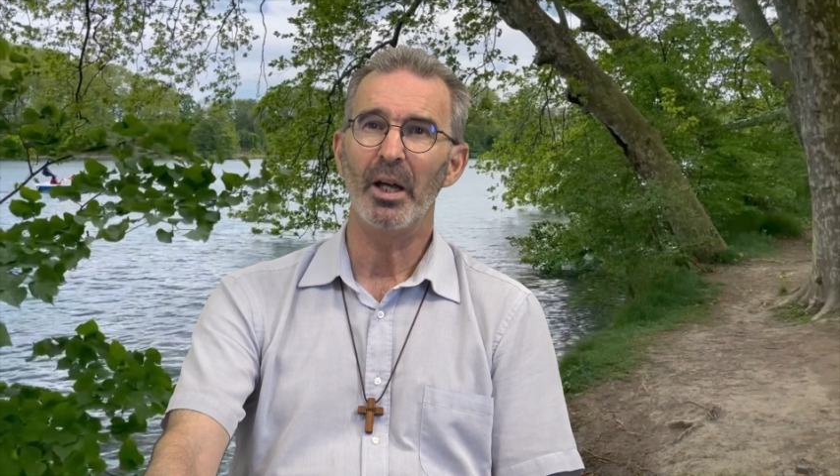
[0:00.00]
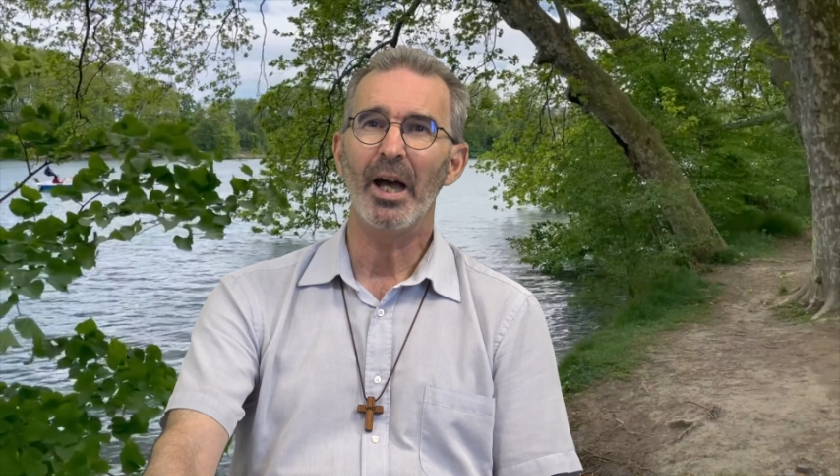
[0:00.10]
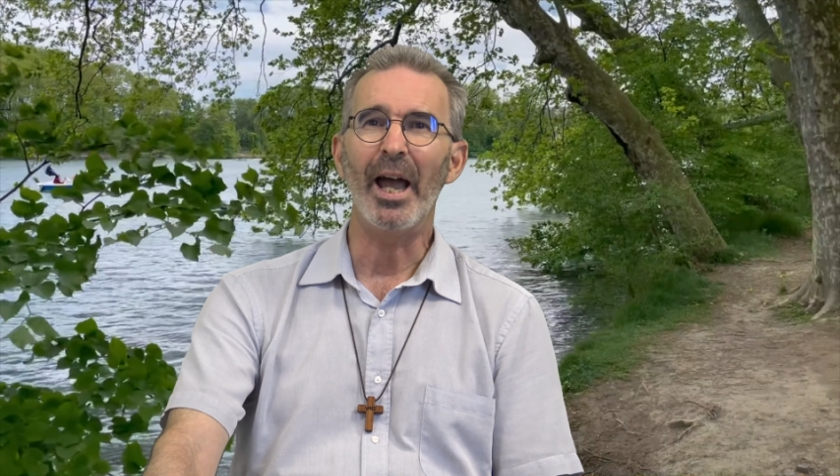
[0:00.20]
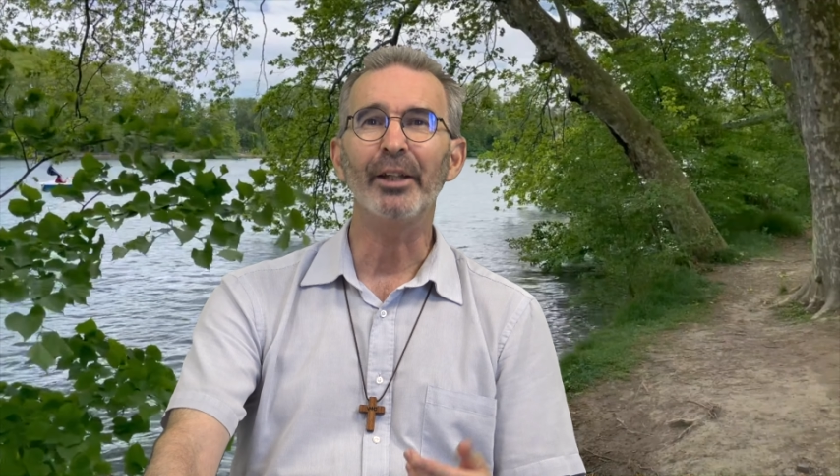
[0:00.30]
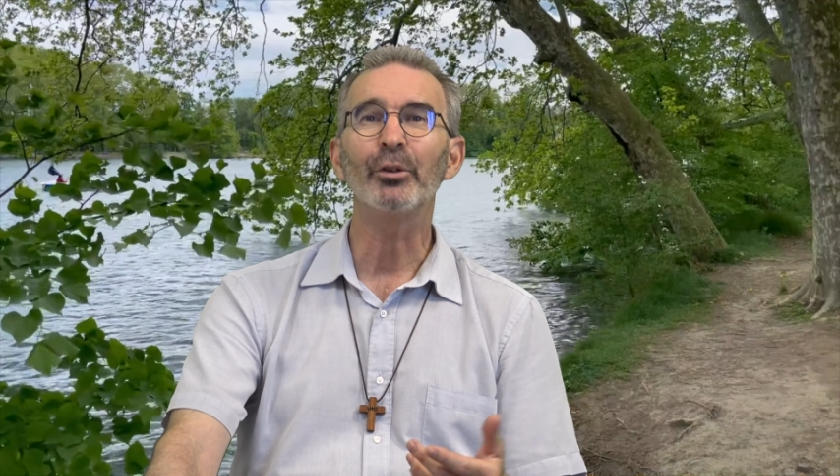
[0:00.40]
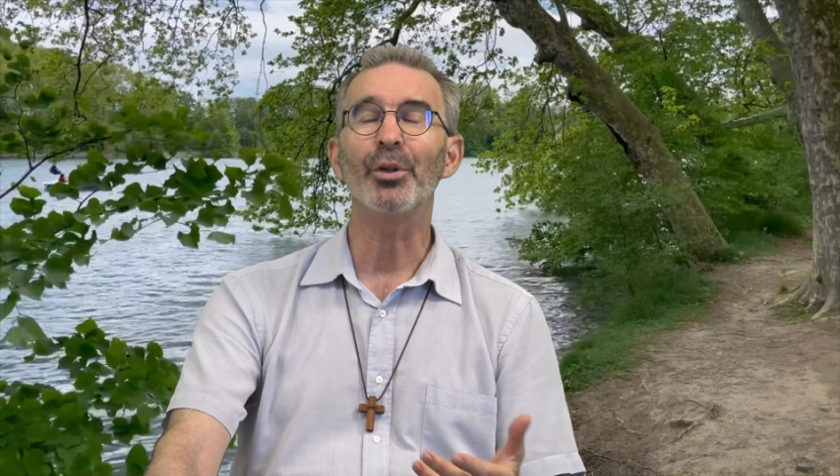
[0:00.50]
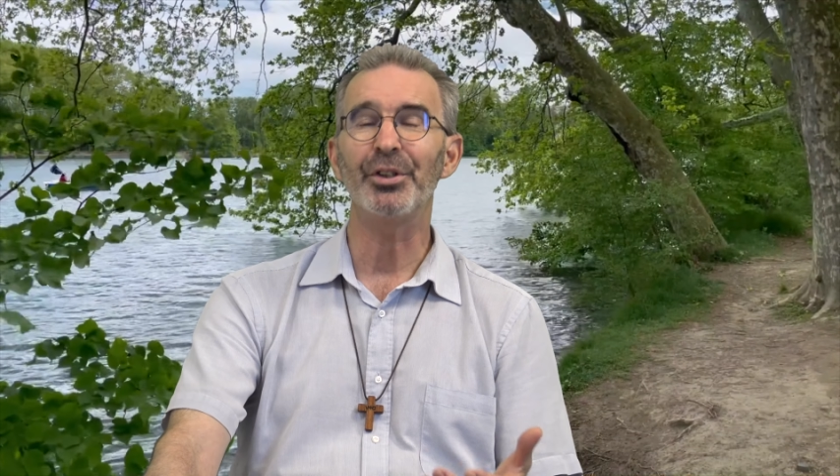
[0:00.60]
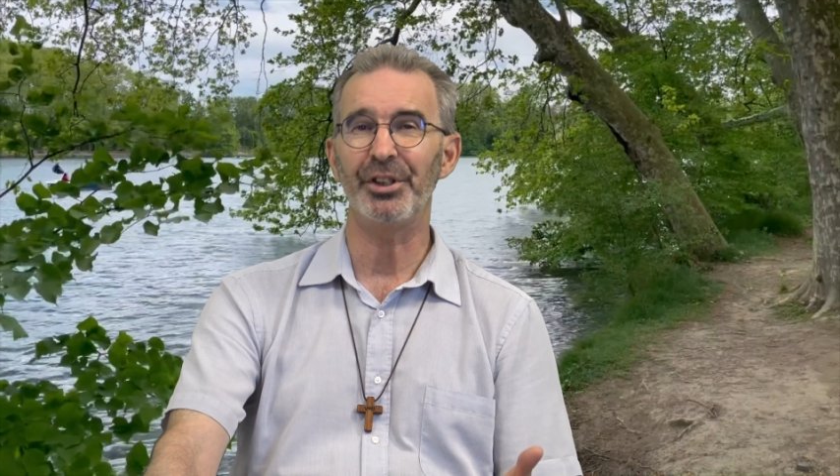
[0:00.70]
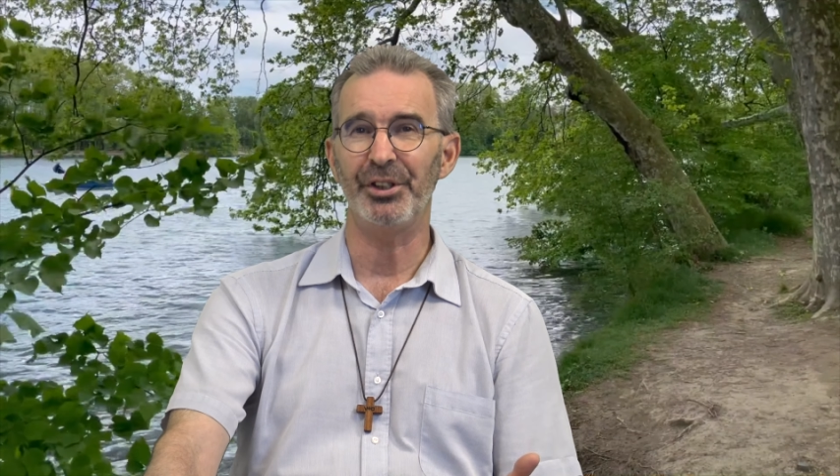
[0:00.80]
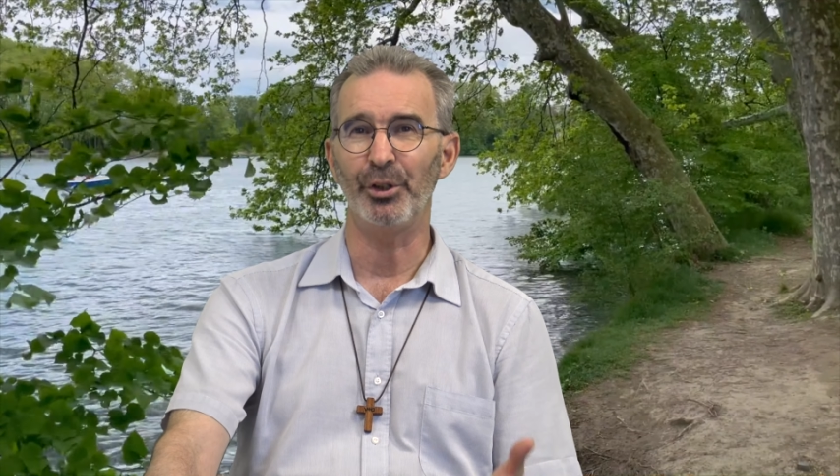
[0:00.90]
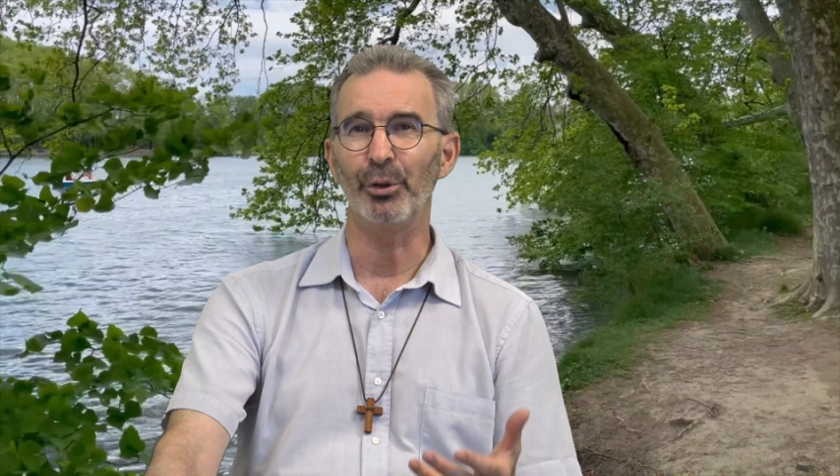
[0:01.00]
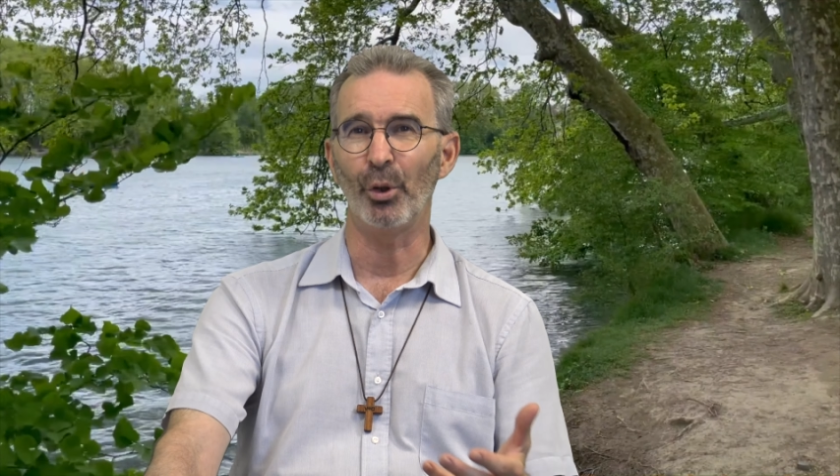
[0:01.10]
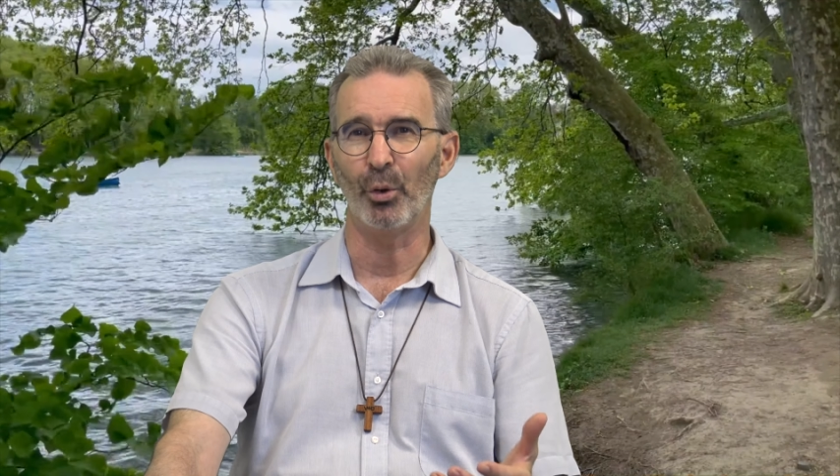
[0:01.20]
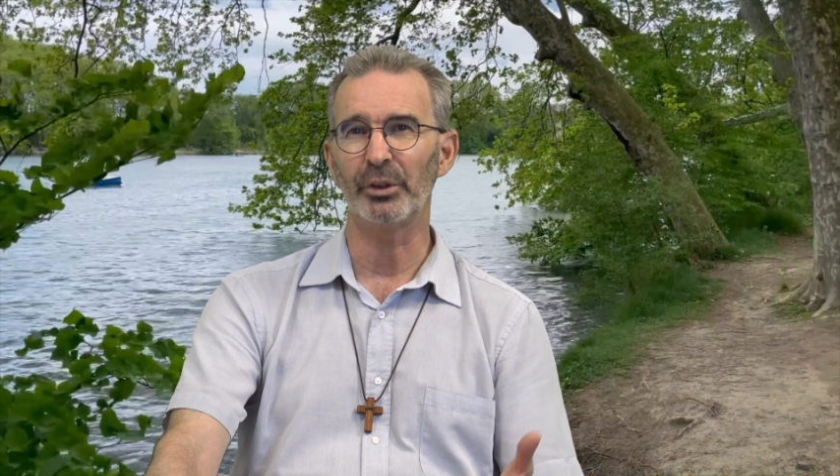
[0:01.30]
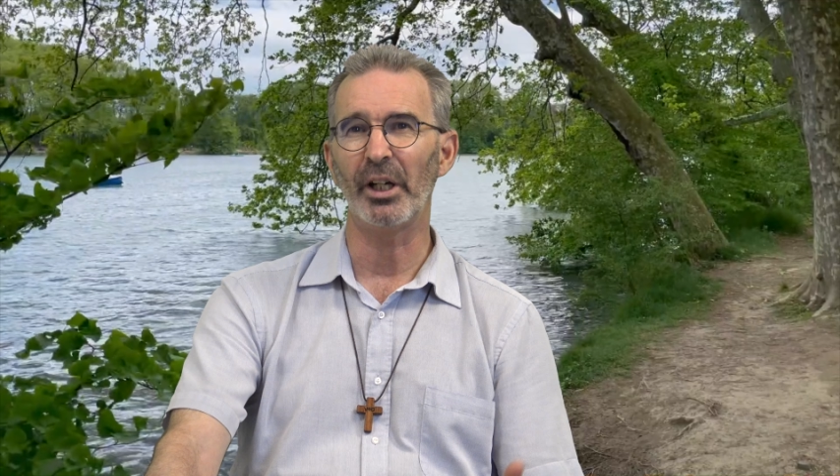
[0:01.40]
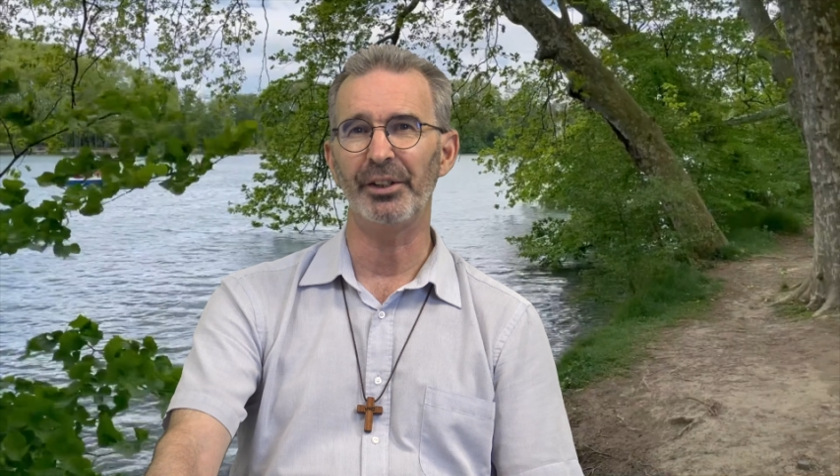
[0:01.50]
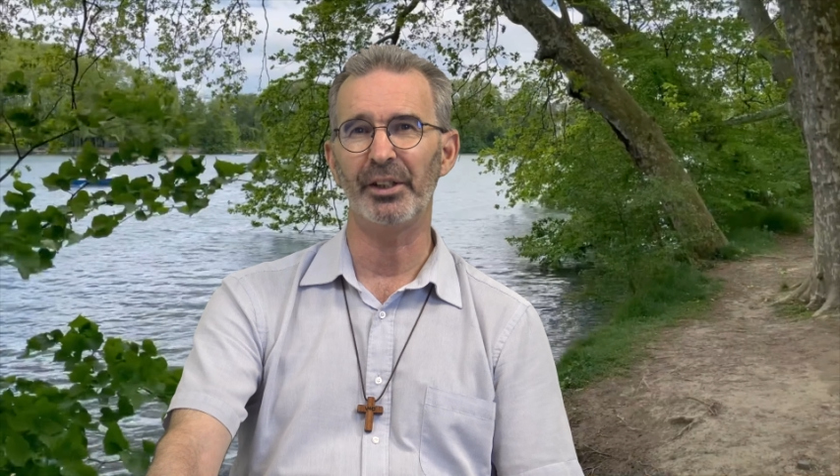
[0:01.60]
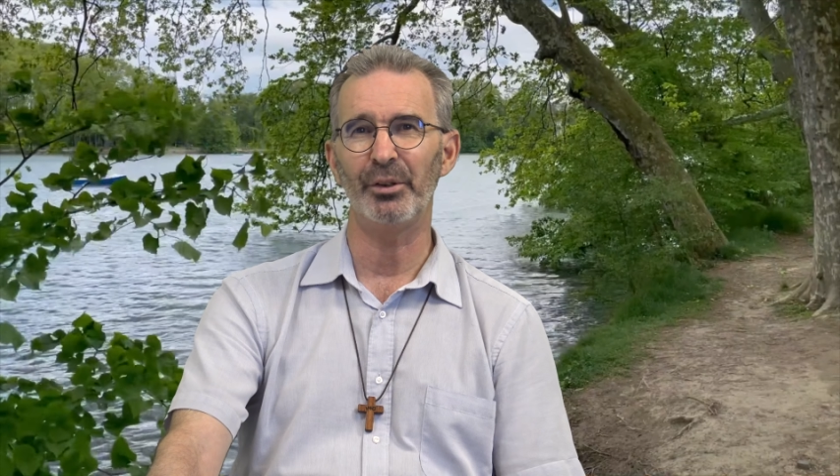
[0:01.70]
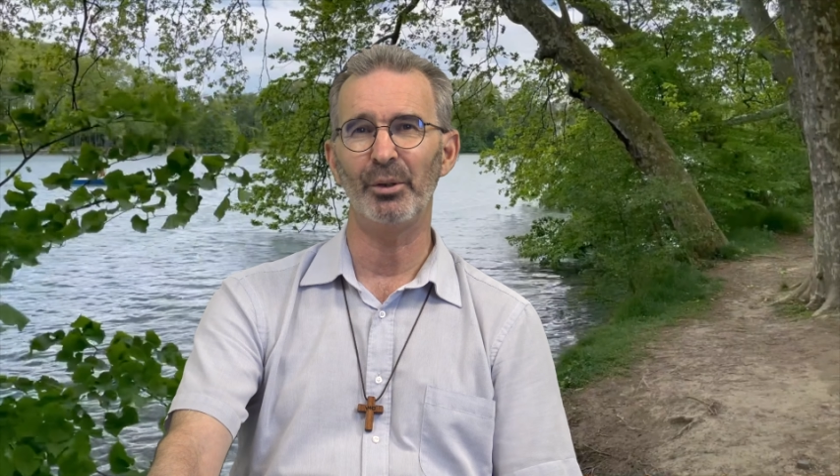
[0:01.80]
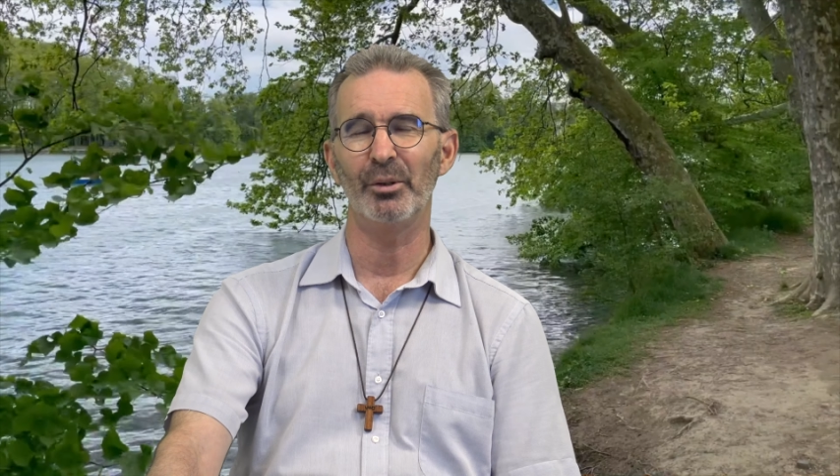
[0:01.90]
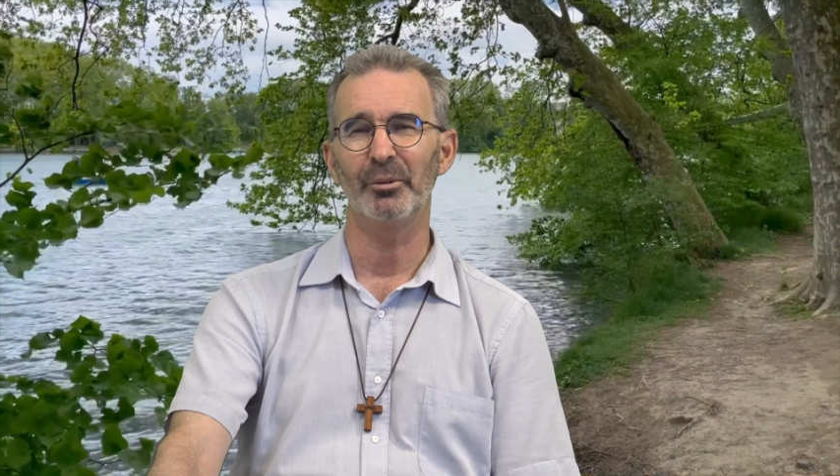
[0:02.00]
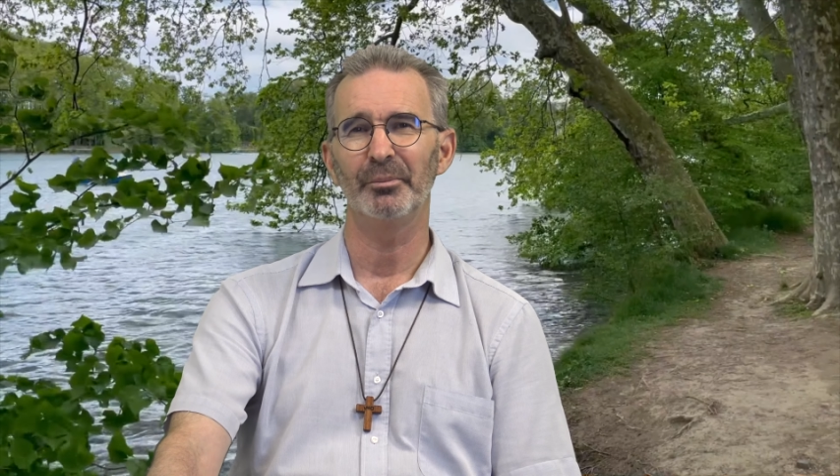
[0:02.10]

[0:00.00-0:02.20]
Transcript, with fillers: à être signes de contradiction.